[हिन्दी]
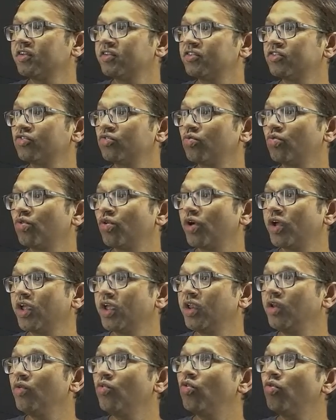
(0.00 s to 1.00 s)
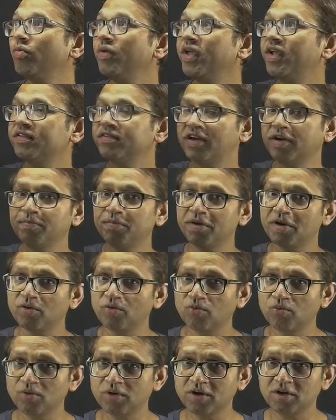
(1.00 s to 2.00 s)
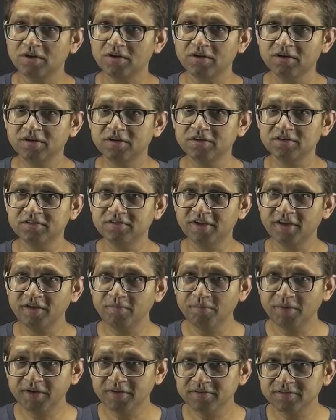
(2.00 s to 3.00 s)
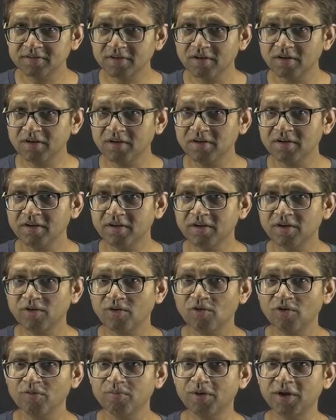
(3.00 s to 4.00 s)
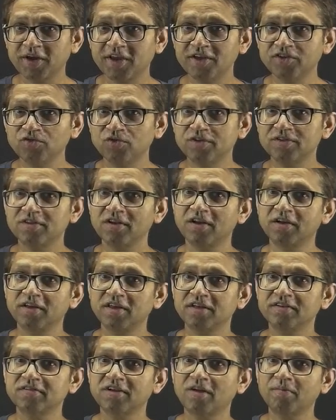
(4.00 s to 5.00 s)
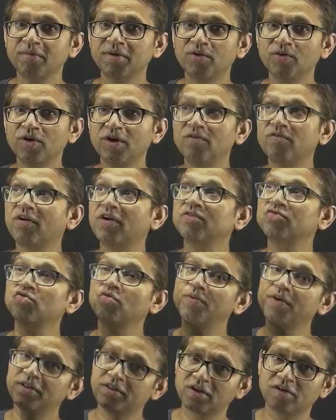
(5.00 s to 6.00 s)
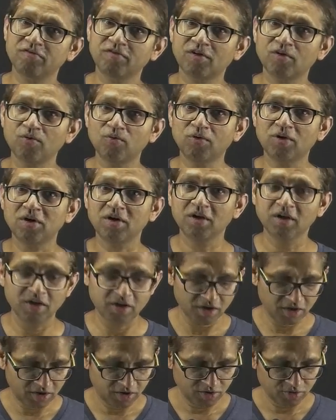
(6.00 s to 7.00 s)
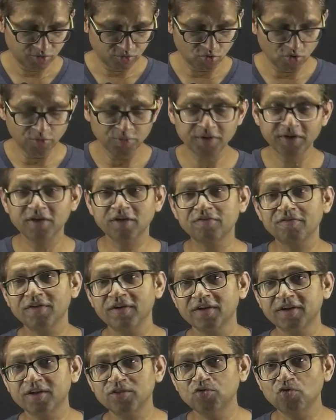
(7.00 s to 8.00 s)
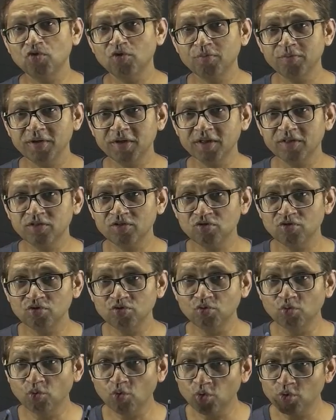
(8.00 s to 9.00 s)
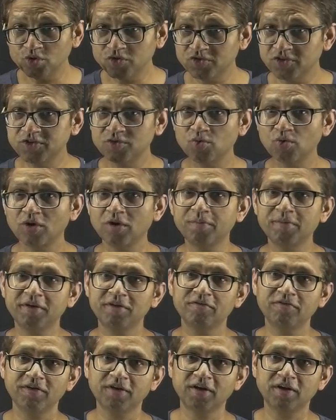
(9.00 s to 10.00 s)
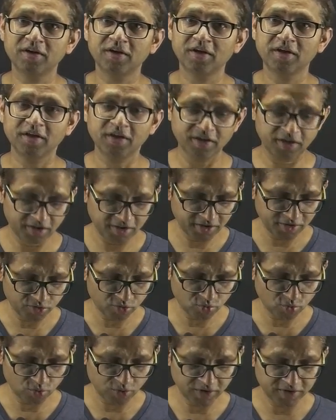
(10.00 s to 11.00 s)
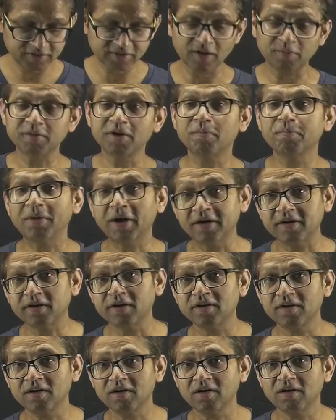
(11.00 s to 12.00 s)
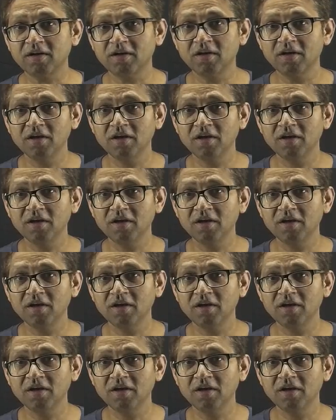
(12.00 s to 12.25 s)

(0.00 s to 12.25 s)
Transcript: सो so, इनको मैं एक साइड पर रखूँगा जेई मेन्स का और बाकी जो इस तरह के एग्ज़ाम है और एडवांस को मैं एक तरफ रखूँगा दोनों में क्या फ़र्क है दोनों में दो चीज़ों का मेन फ़र्क है एक तो एग्ज़ाम के पैटर्न का